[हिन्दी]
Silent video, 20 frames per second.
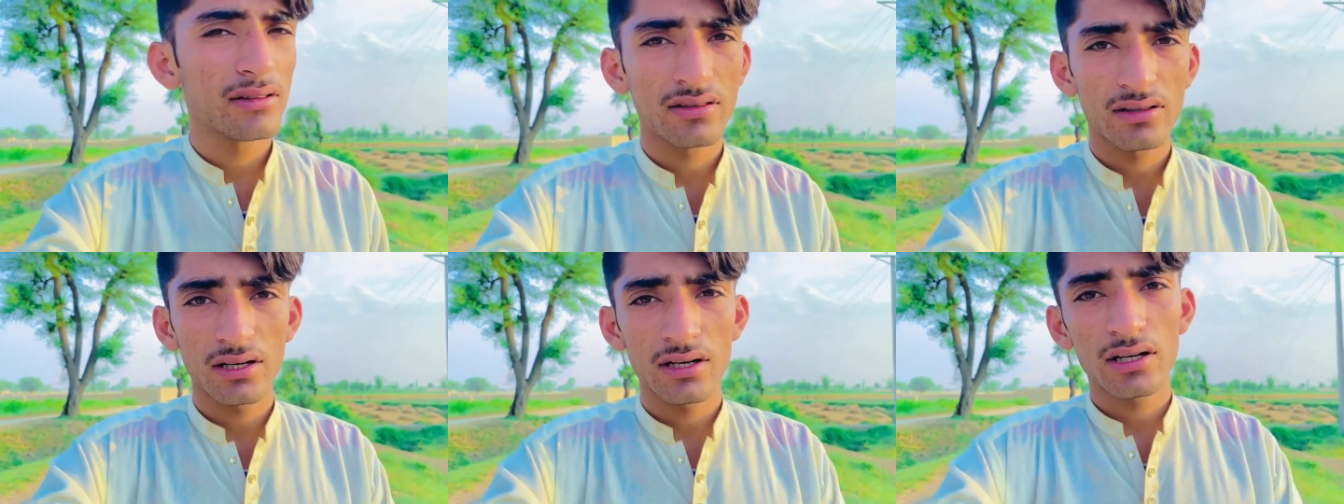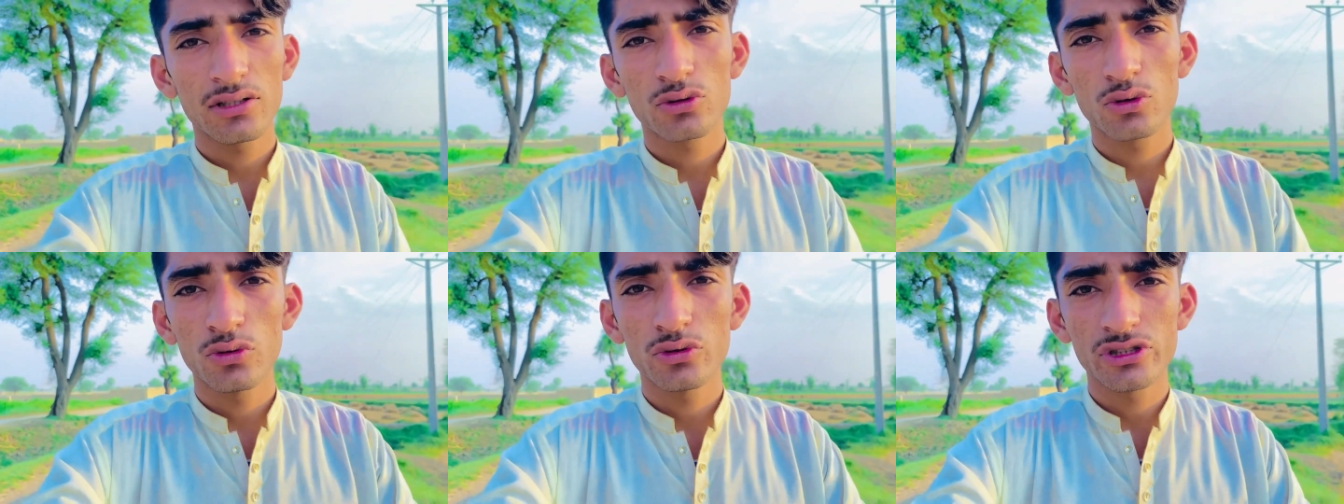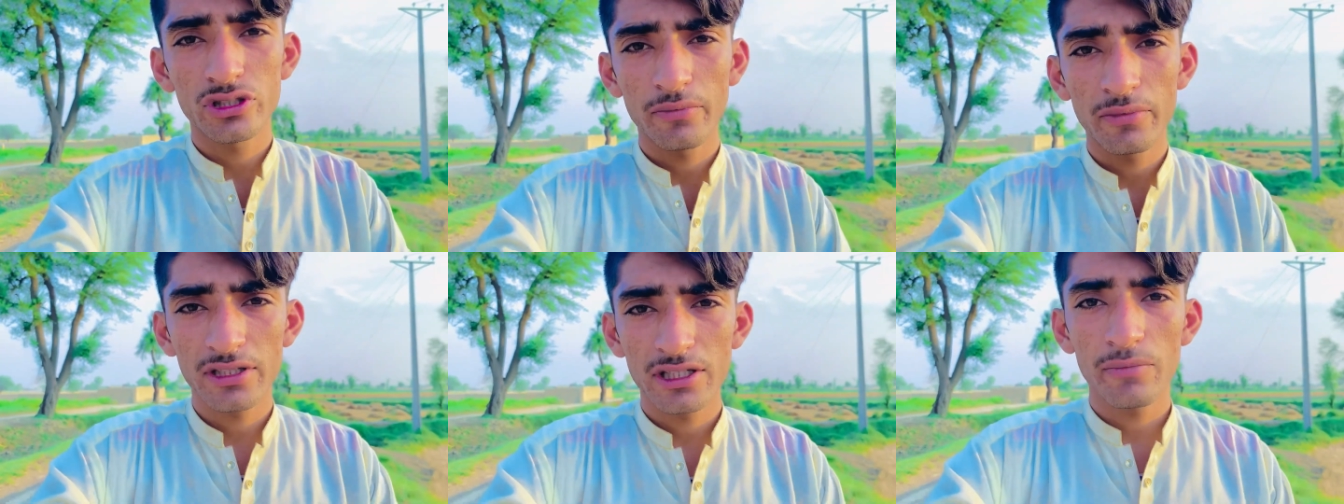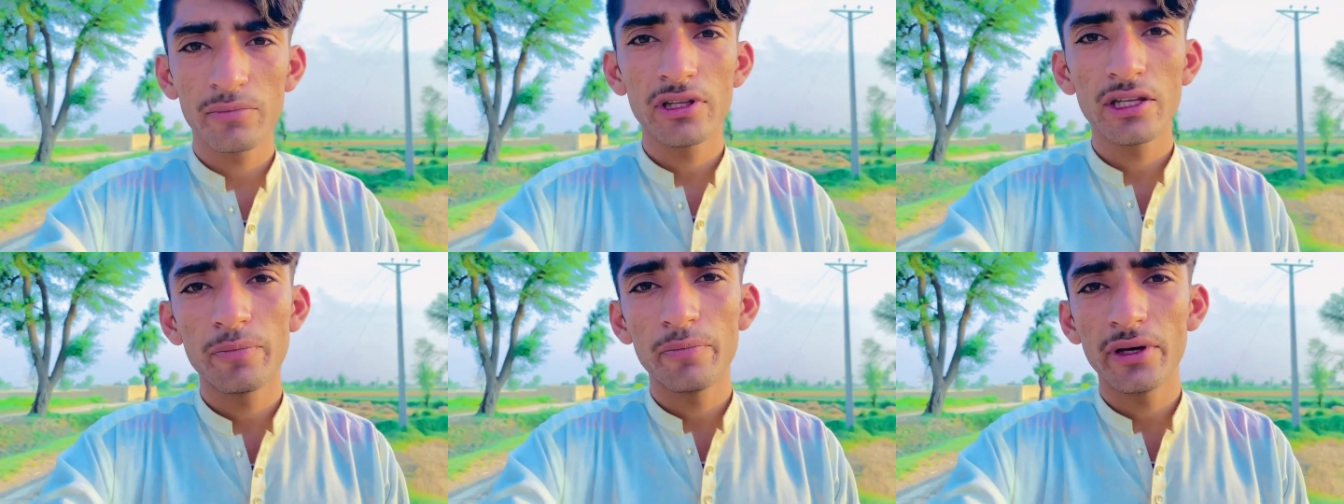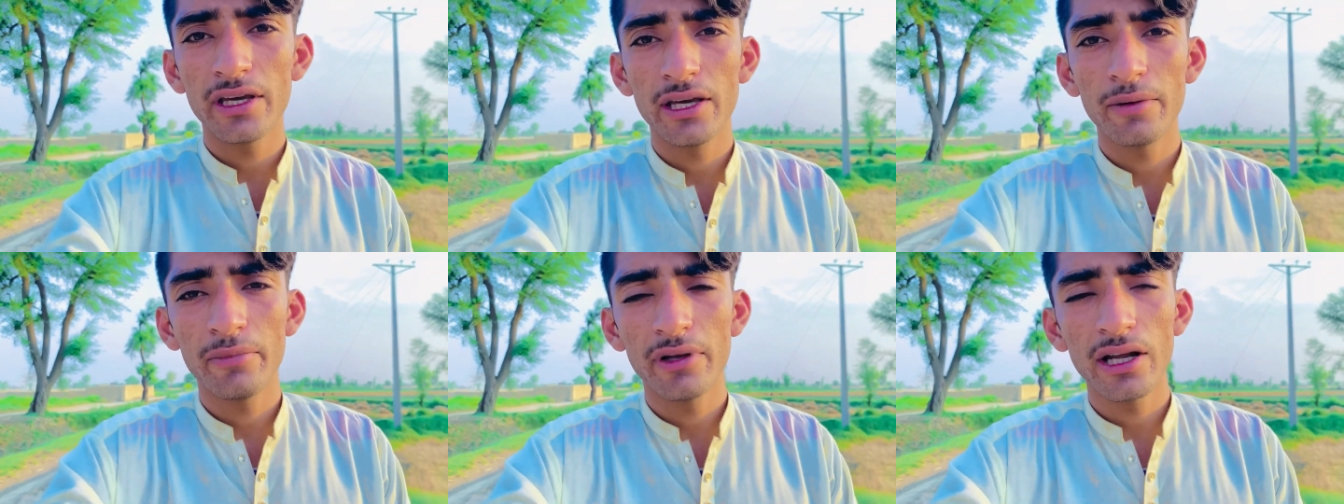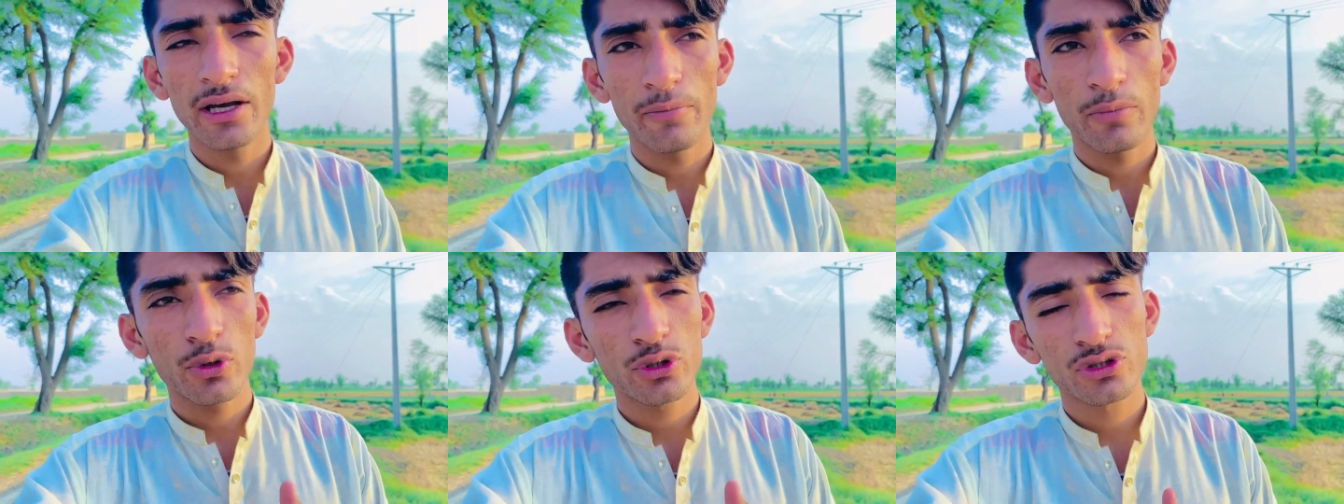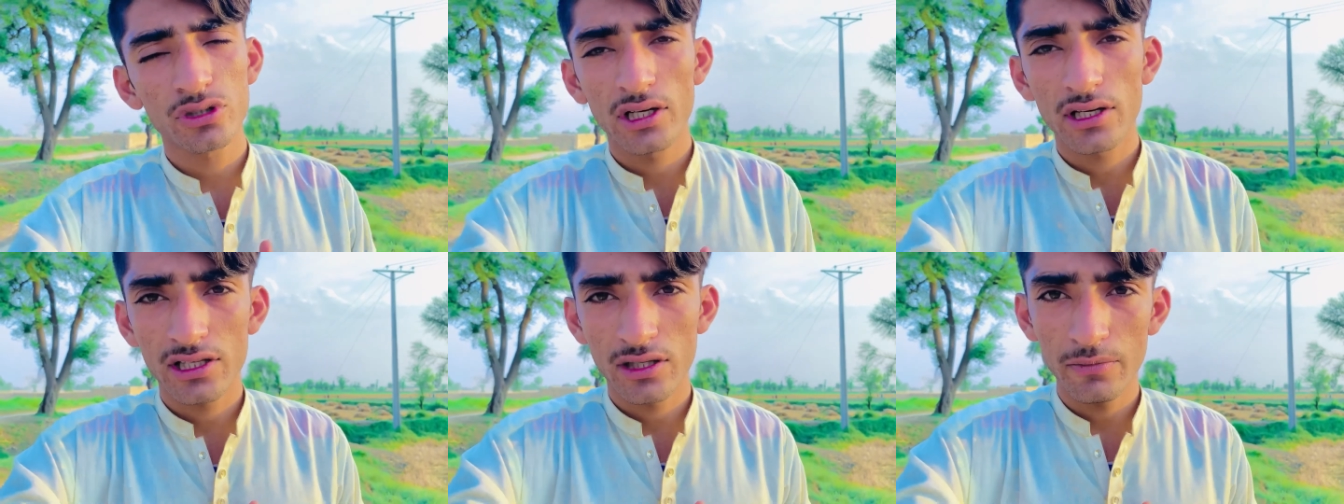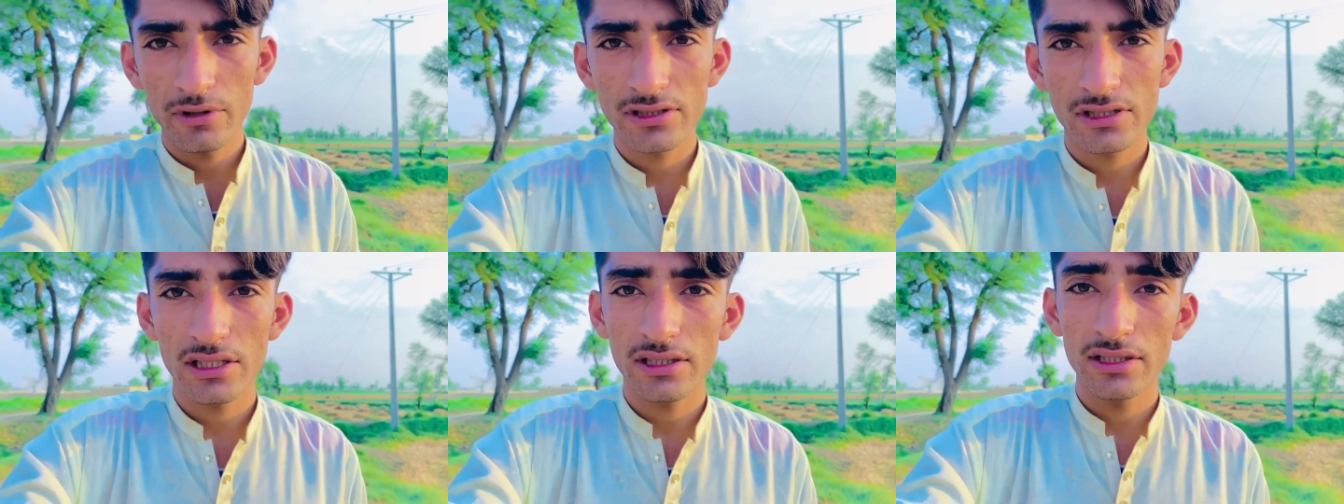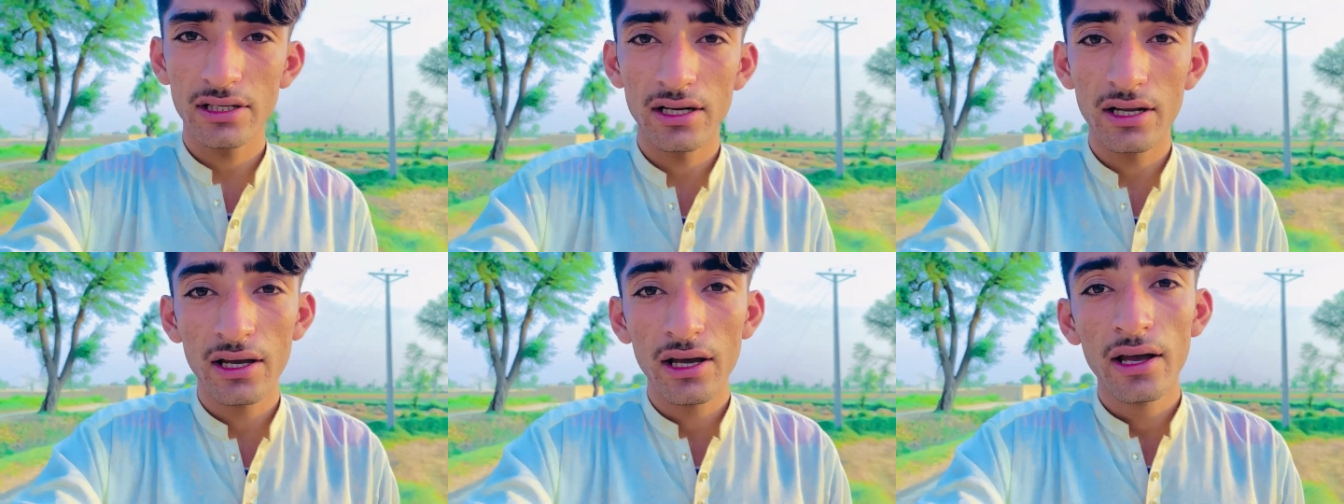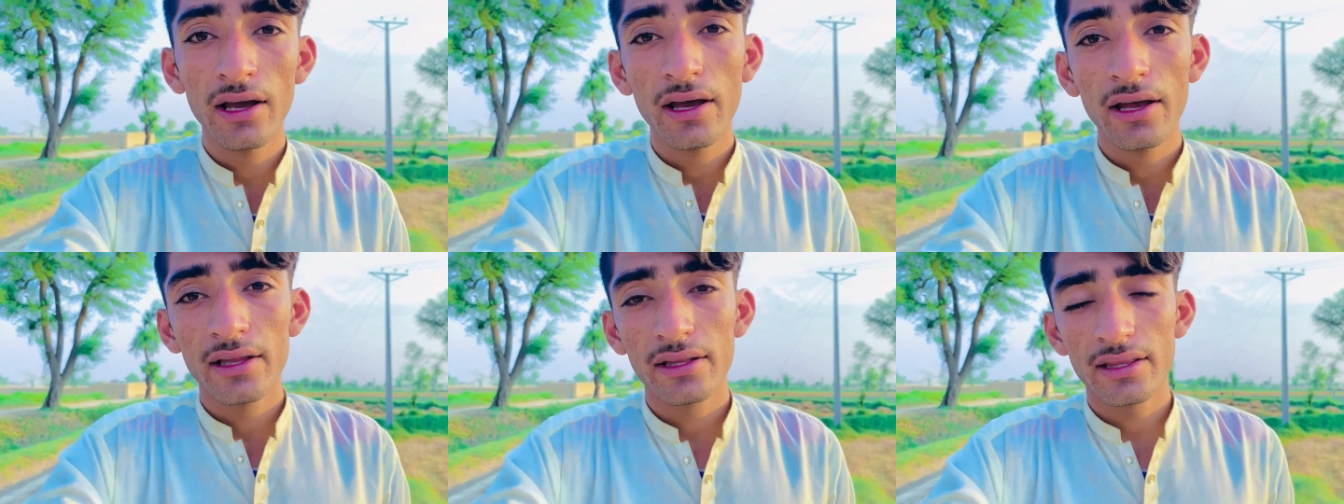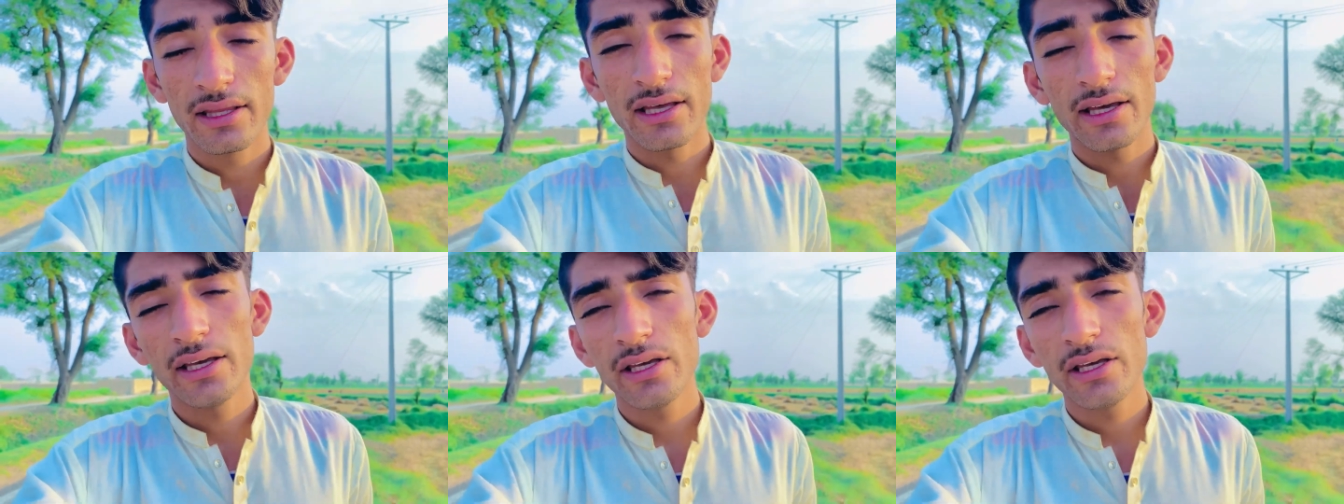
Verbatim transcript: संगत को समझ आंदी पी मेरा इमोशनल समझ सकते हैं तो